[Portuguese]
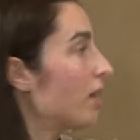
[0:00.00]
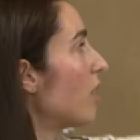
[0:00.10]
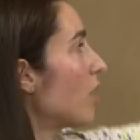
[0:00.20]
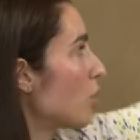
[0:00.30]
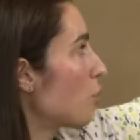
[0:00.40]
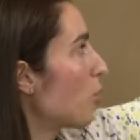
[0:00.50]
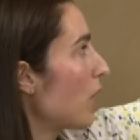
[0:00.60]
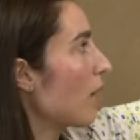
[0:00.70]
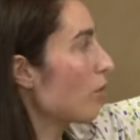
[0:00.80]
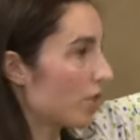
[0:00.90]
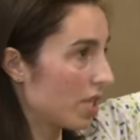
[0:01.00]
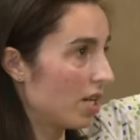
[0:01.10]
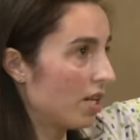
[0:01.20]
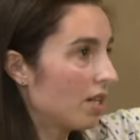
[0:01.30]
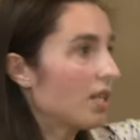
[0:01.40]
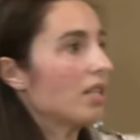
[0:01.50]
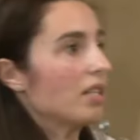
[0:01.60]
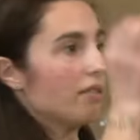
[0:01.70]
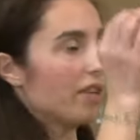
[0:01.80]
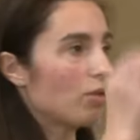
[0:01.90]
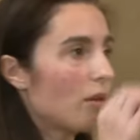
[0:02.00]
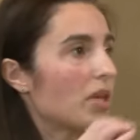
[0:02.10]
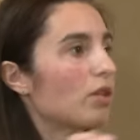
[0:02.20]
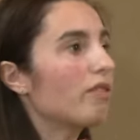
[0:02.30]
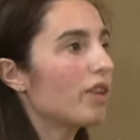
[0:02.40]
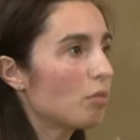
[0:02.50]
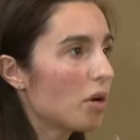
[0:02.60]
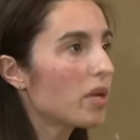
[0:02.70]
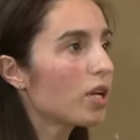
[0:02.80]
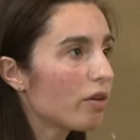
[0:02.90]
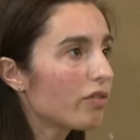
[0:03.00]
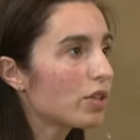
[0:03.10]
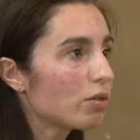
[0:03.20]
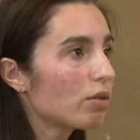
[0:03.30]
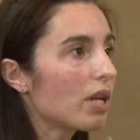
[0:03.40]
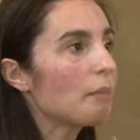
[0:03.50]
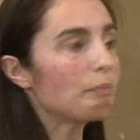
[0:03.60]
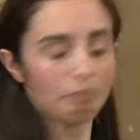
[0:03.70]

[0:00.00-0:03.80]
Nestes buracos, sim, se eventualmente houver uma microfissura.